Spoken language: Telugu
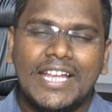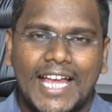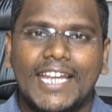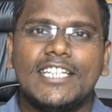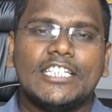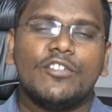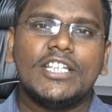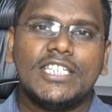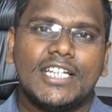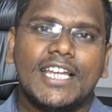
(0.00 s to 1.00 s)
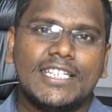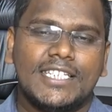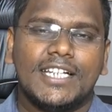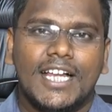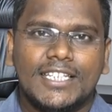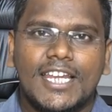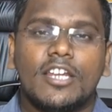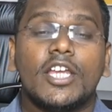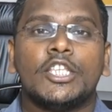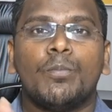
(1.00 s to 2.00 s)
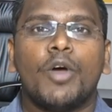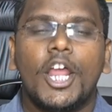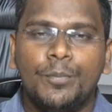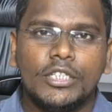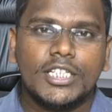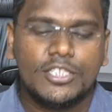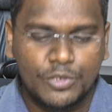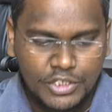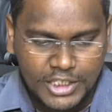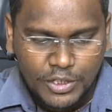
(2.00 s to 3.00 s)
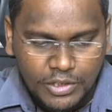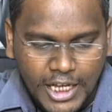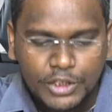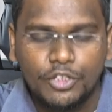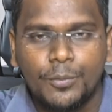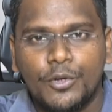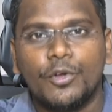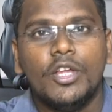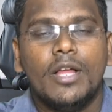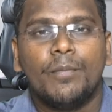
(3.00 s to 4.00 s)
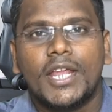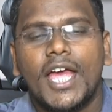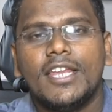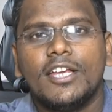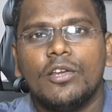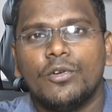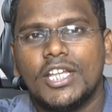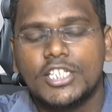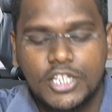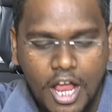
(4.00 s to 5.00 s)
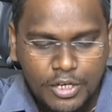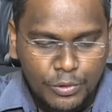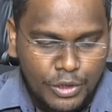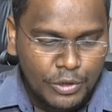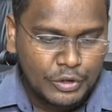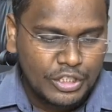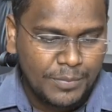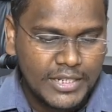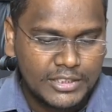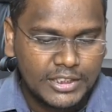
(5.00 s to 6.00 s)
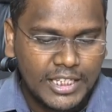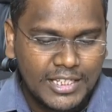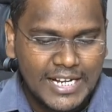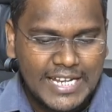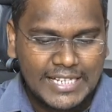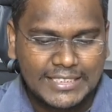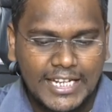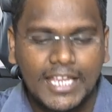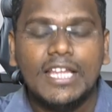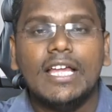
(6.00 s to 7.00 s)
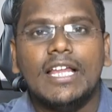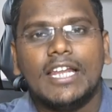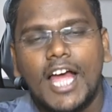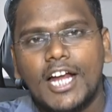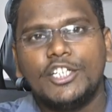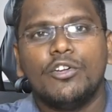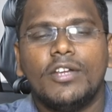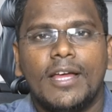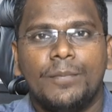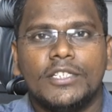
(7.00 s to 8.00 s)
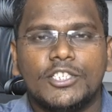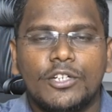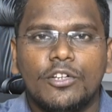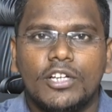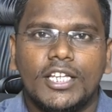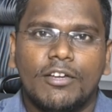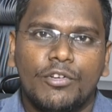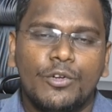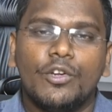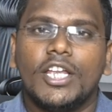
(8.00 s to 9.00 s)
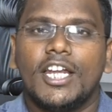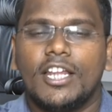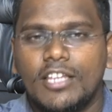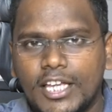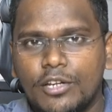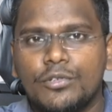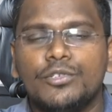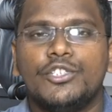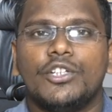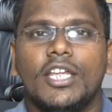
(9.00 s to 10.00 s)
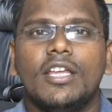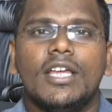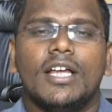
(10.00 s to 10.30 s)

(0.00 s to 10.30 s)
కనిష్టం నుంచి గరిష్టంగా ధరలు అయితే మార్పులు తీసుకొచ్చారు దాంతో ఇప్పుడు ప్రయాణికులు కూడా షాక్ గురవుతున్న పరిస్థితి ఎందుకంటే అసలే లాక్డౌన్ నేపథ్యంలో ఎవరు ఇళ్ల దగ్గర కూర్చొని